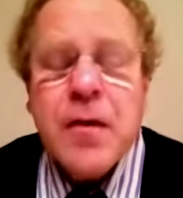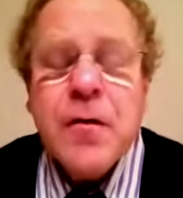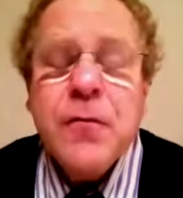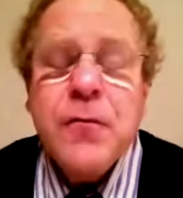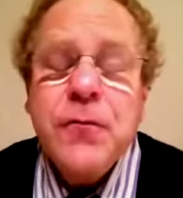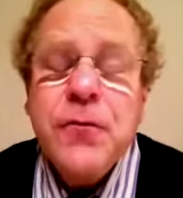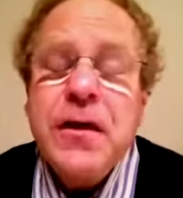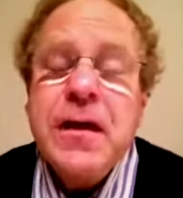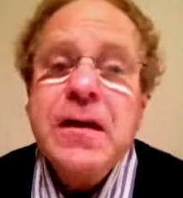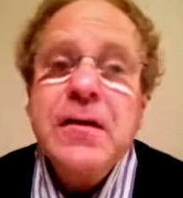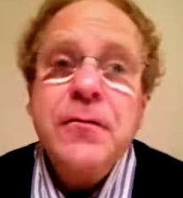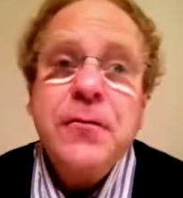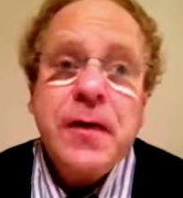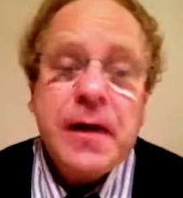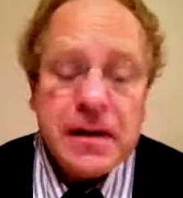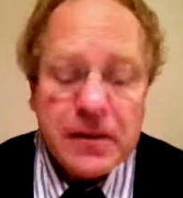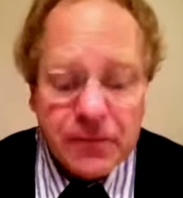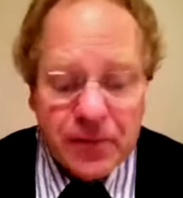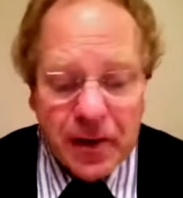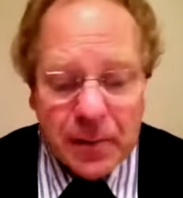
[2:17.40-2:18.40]

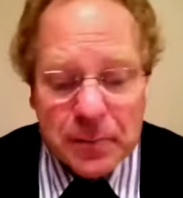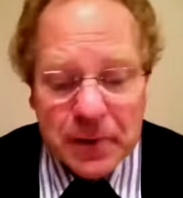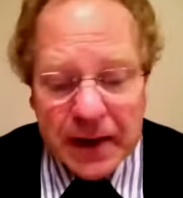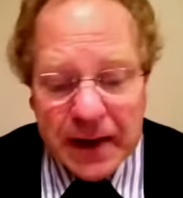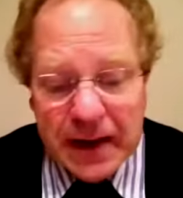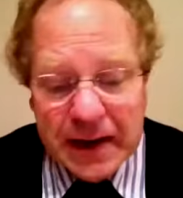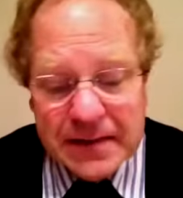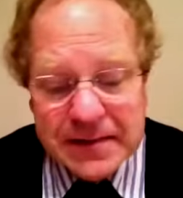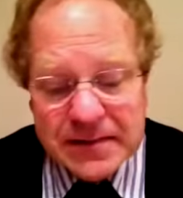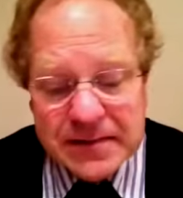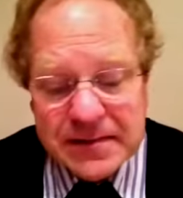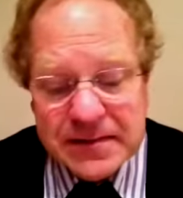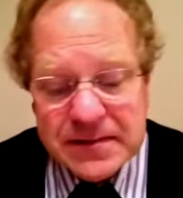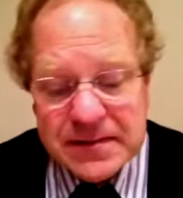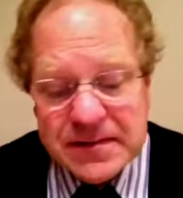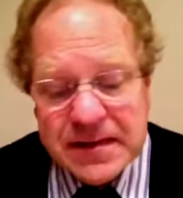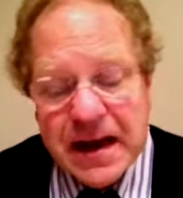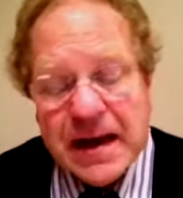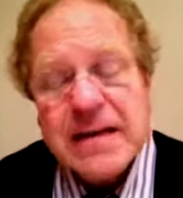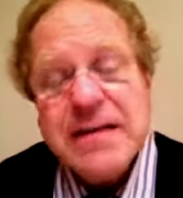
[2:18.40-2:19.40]
Vielfalt war bereits
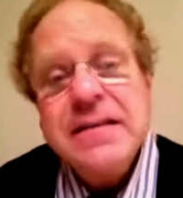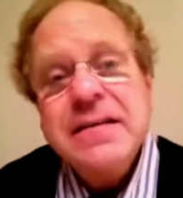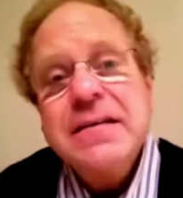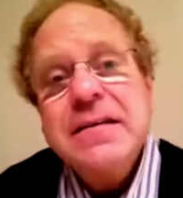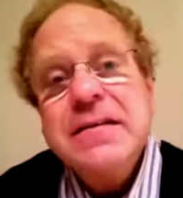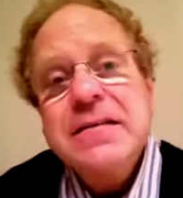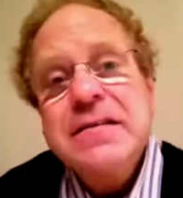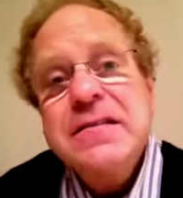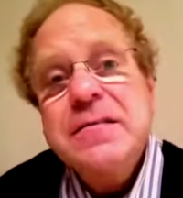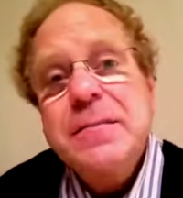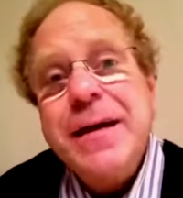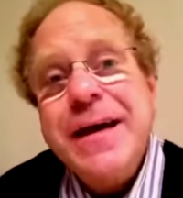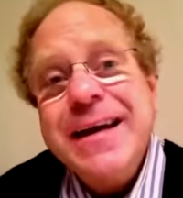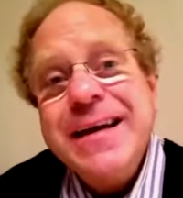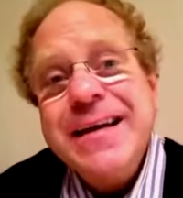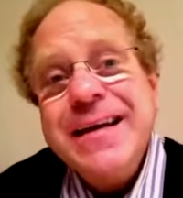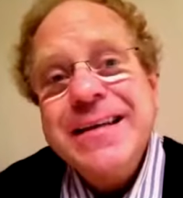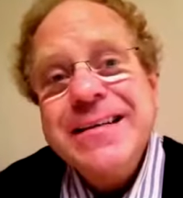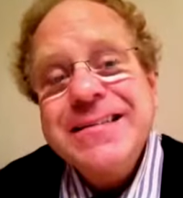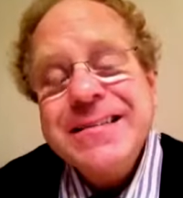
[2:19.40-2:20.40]
seit
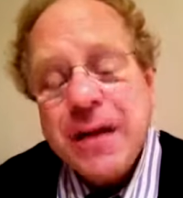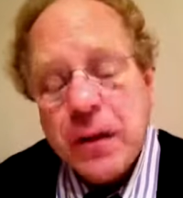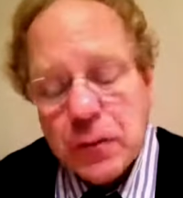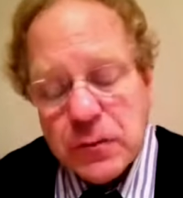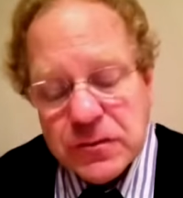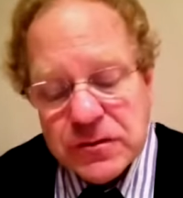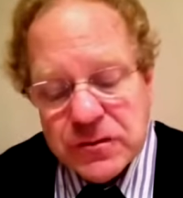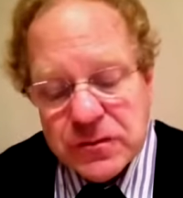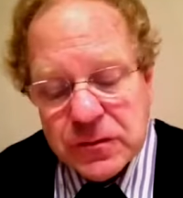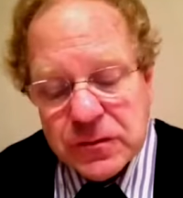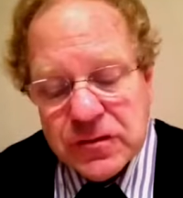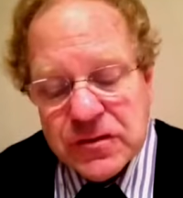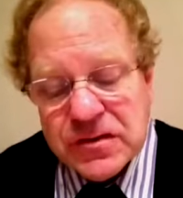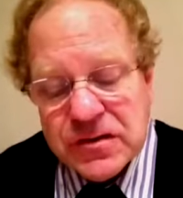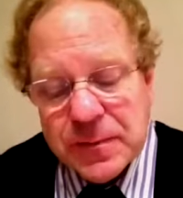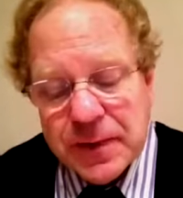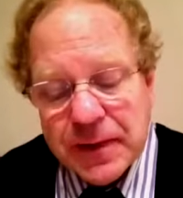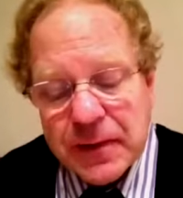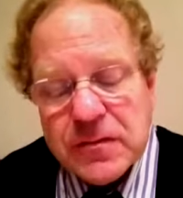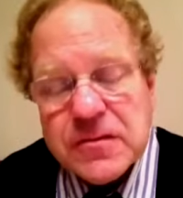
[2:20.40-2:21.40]

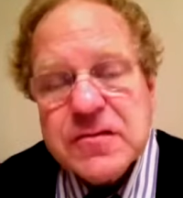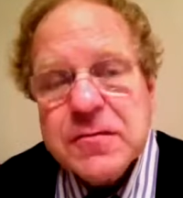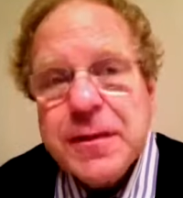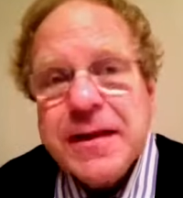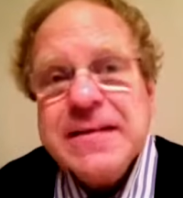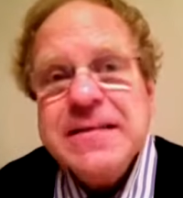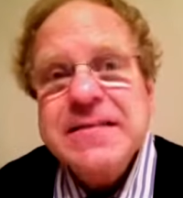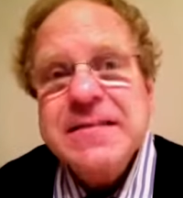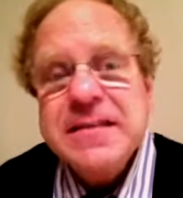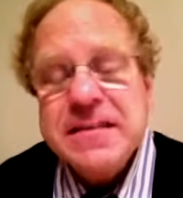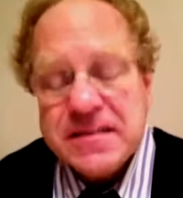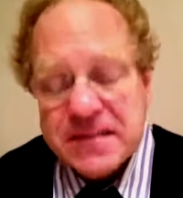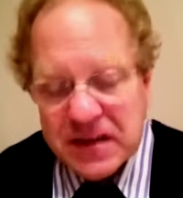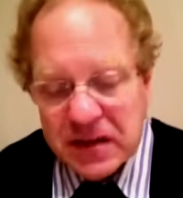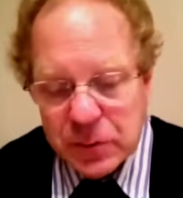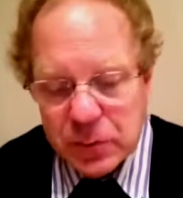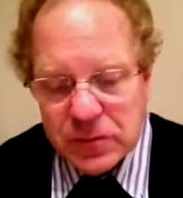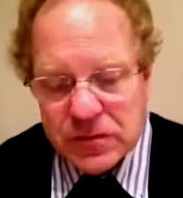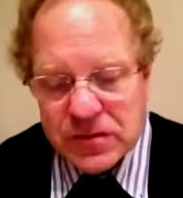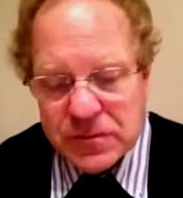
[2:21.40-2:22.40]
2022
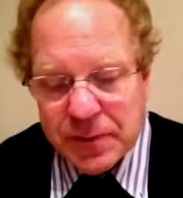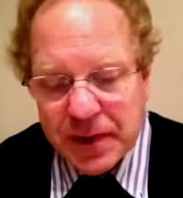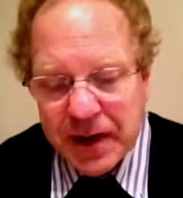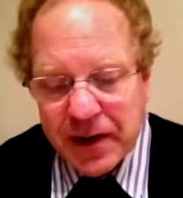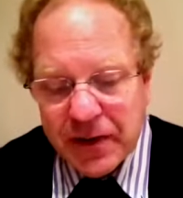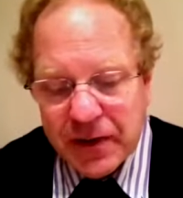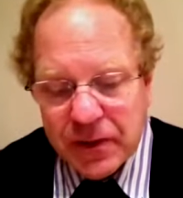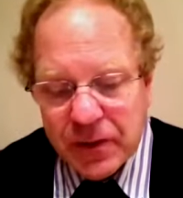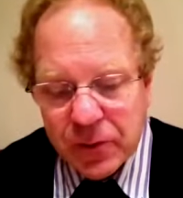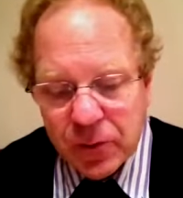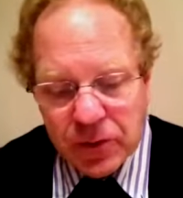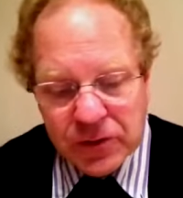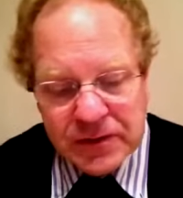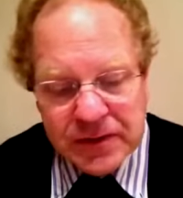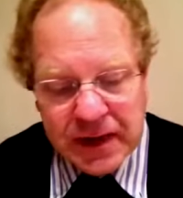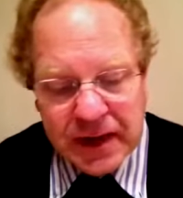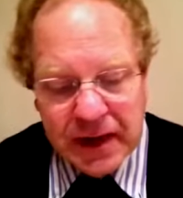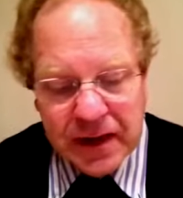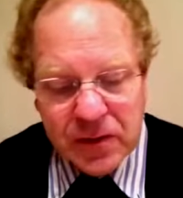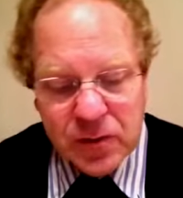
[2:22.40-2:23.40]

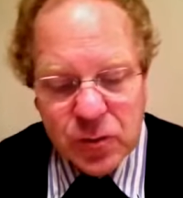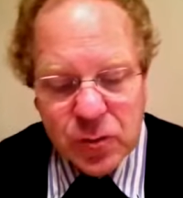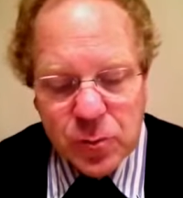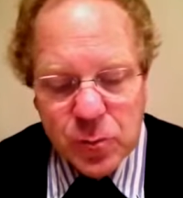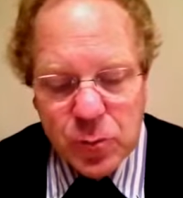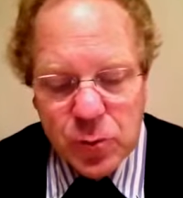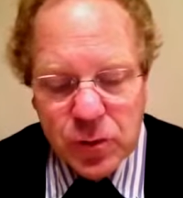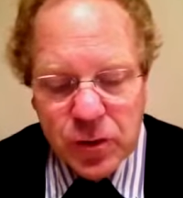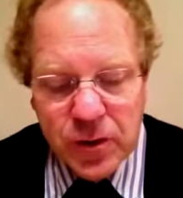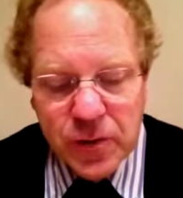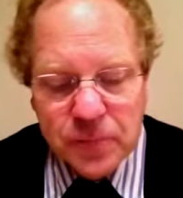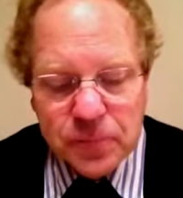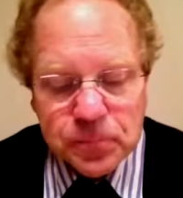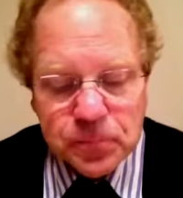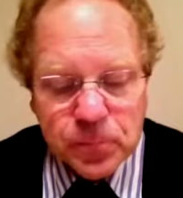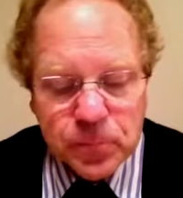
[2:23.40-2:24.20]
CO2-neutrale Kommune